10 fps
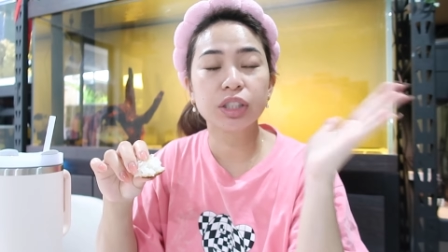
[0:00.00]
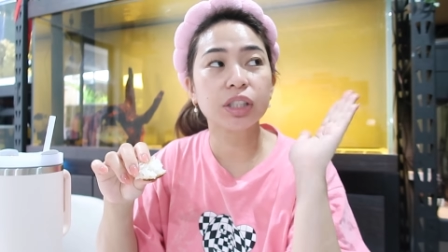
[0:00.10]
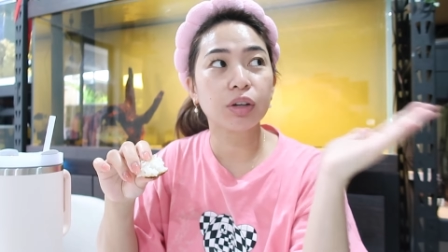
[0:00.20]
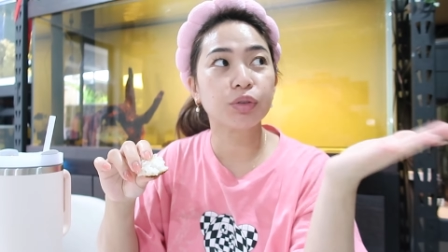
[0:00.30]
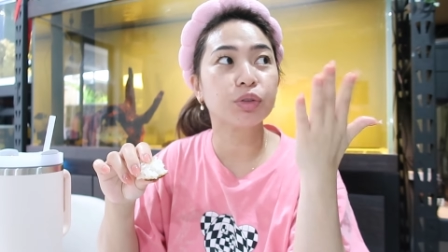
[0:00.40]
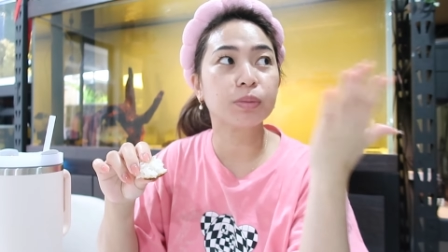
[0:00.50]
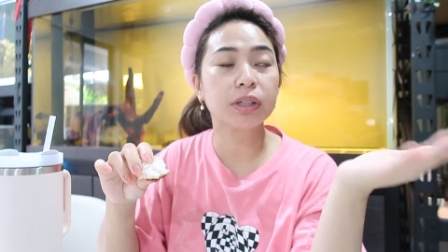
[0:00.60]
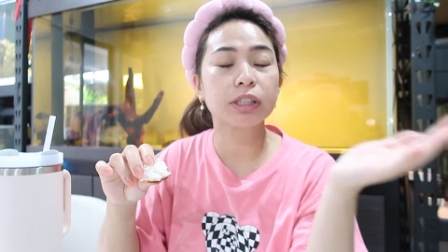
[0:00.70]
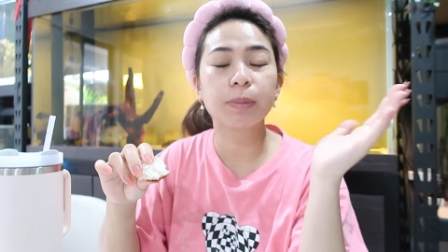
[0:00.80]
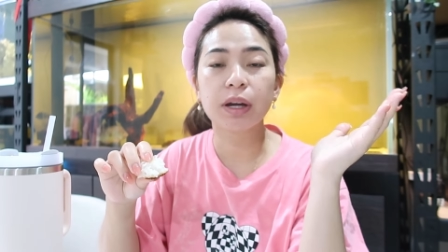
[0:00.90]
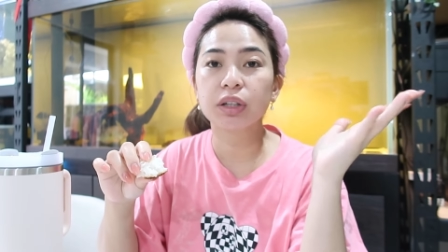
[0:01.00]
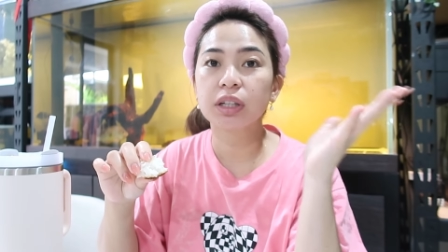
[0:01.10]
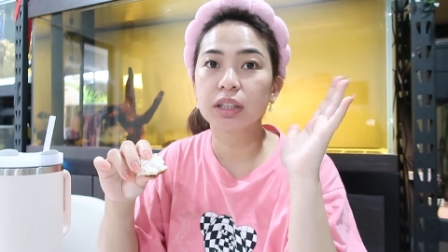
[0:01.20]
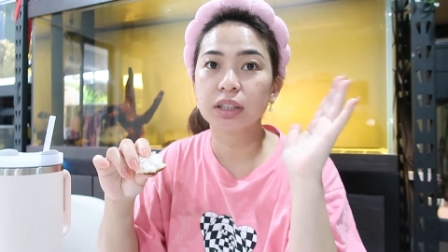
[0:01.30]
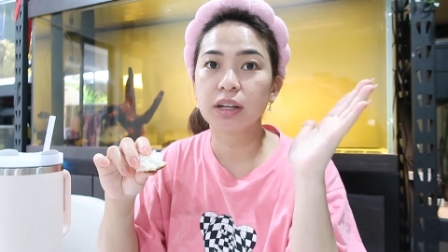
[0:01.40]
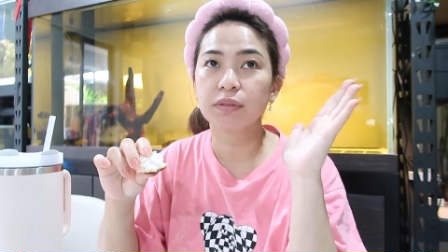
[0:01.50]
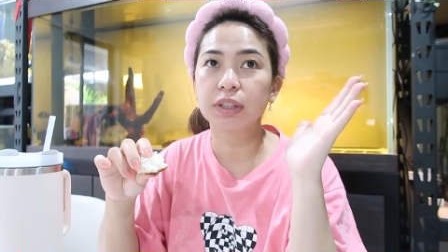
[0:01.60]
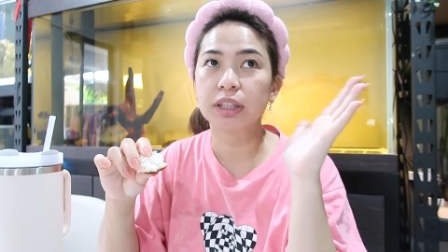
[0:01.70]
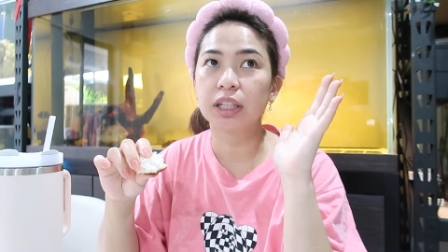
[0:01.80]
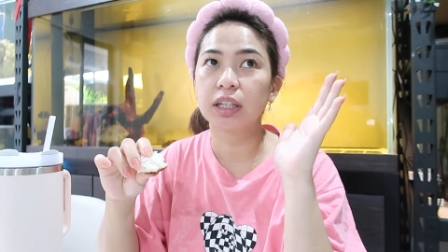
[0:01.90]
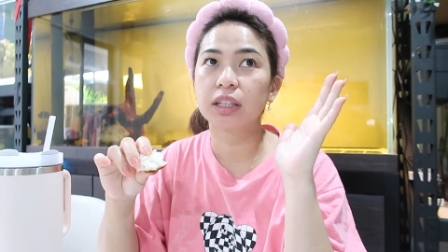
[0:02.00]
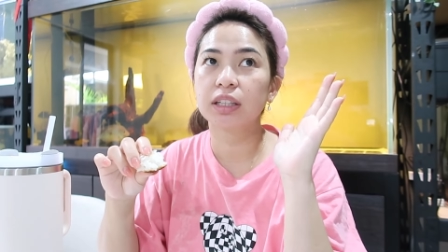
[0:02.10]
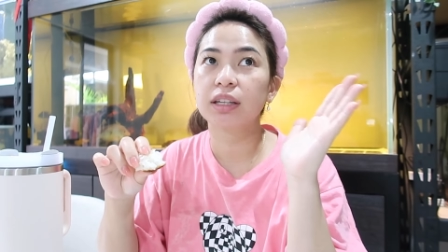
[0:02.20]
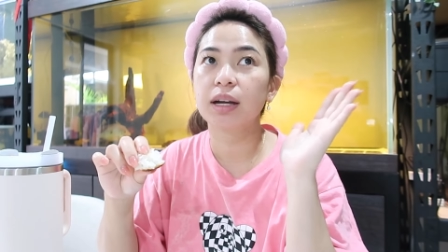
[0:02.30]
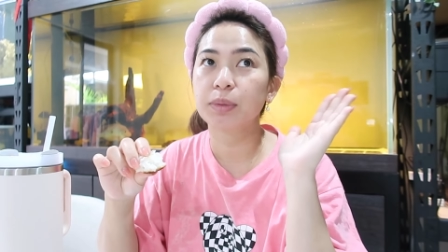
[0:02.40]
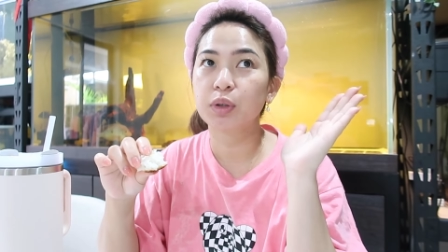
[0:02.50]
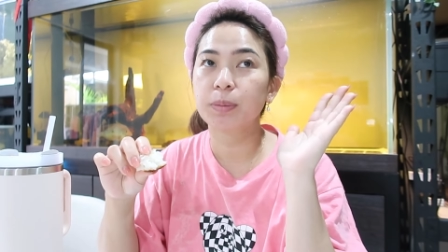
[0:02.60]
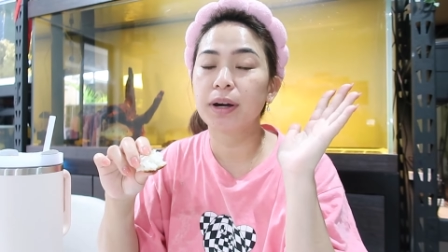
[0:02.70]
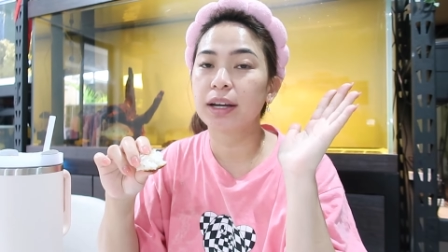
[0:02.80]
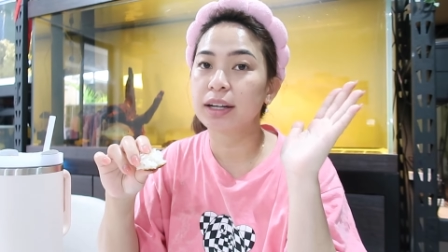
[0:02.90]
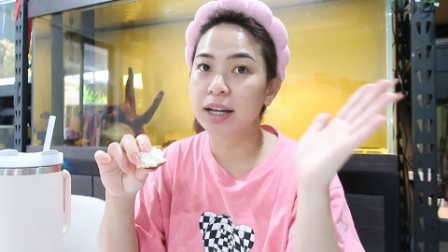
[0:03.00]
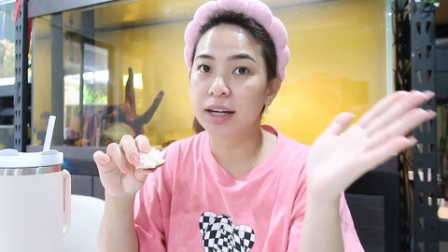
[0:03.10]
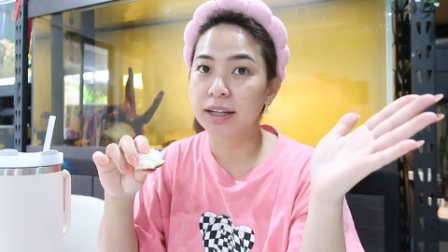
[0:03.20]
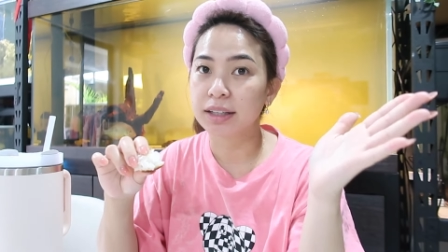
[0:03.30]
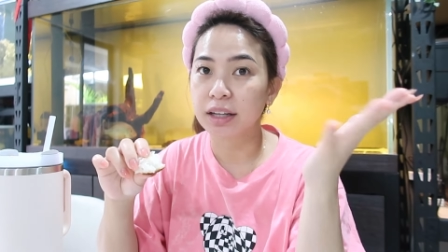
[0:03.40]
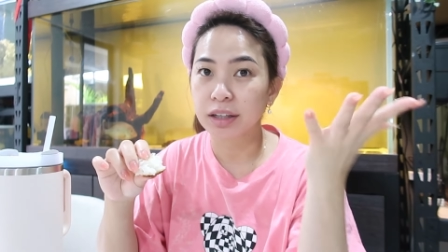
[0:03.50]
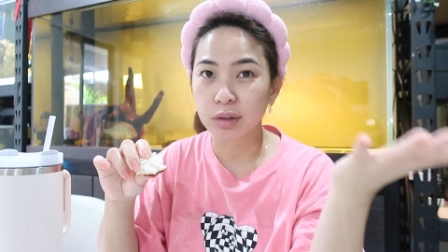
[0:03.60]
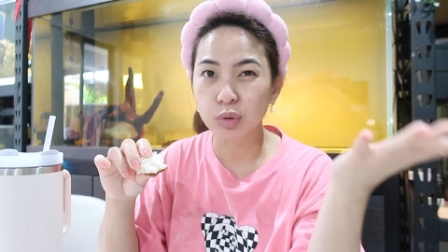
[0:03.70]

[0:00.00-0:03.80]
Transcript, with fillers: chinek ko yung mga expiry date and everything, and ang dami ko pang kailangan, like,